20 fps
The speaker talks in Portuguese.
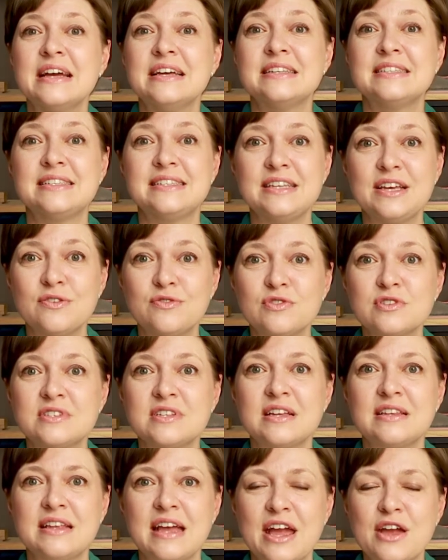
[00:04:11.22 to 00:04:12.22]
Se
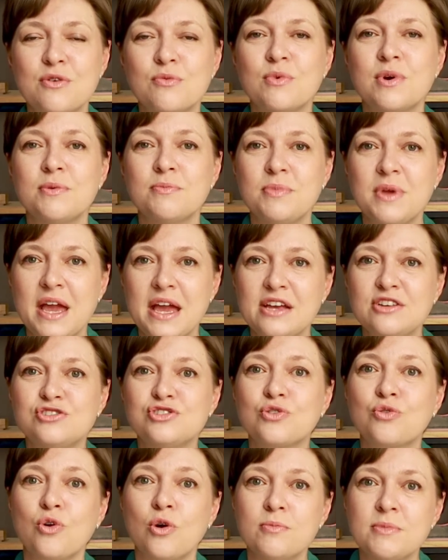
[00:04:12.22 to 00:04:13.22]
você tem um
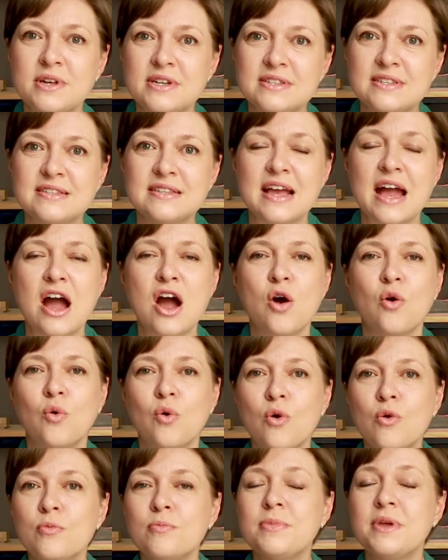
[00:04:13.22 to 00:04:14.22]
ambiente comercial
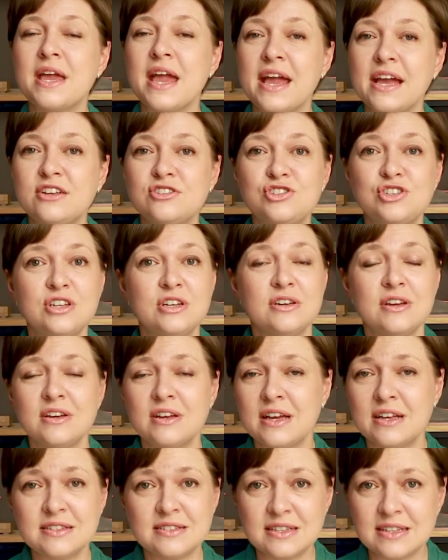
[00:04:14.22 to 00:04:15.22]
ou ambiente
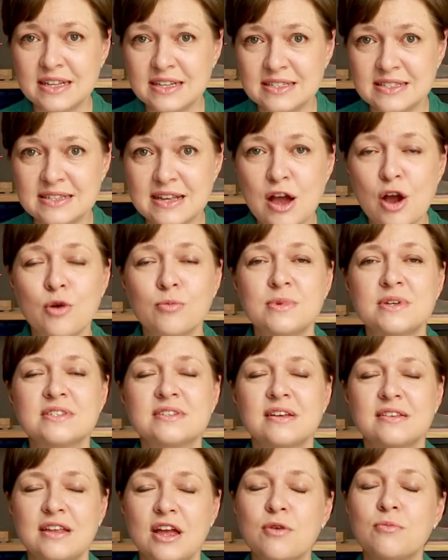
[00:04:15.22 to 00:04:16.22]
residencial, mas
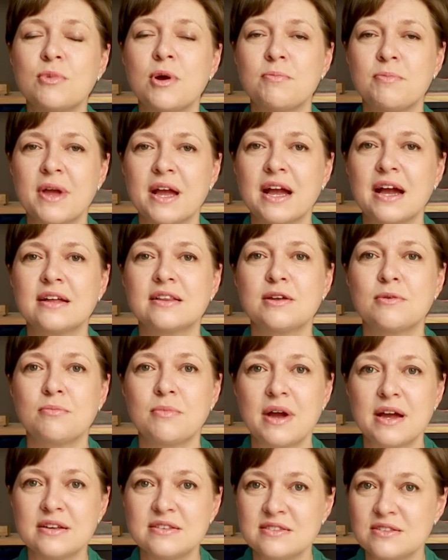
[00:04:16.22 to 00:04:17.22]
que tem uma pegada
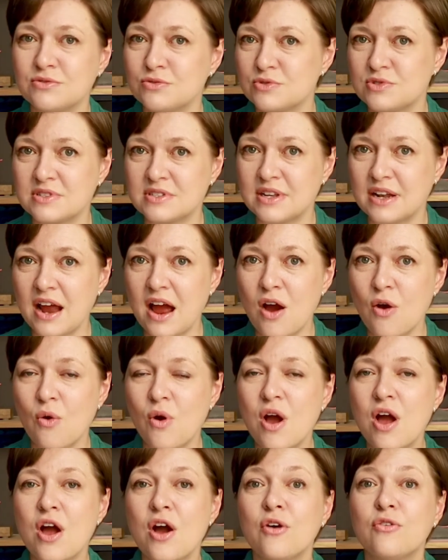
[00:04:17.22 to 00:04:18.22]
mais
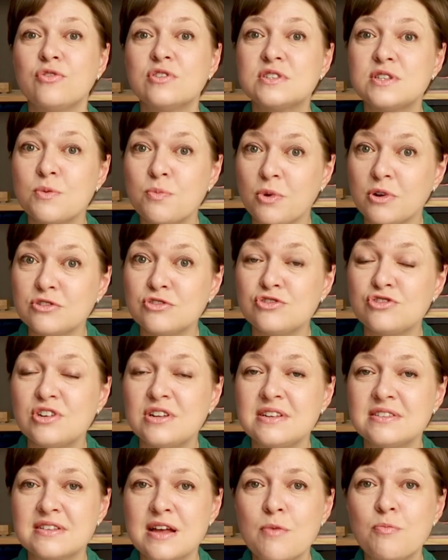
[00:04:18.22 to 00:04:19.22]
industrial, você pode
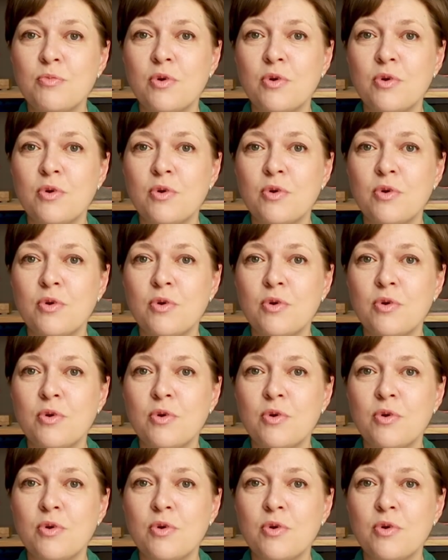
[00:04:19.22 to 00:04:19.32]
utilizar